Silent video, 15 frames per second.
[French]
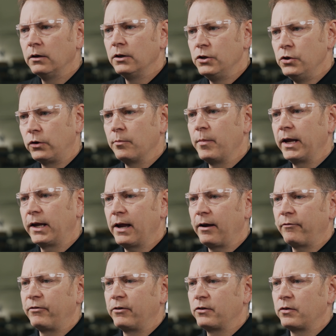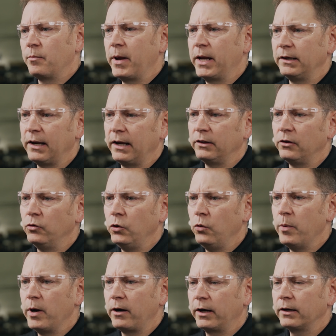vous pouvez faire des efforts pour maintenir le
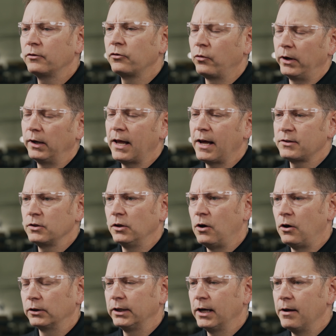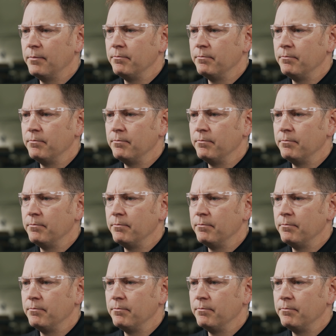nouveau roulement afin qu'il dure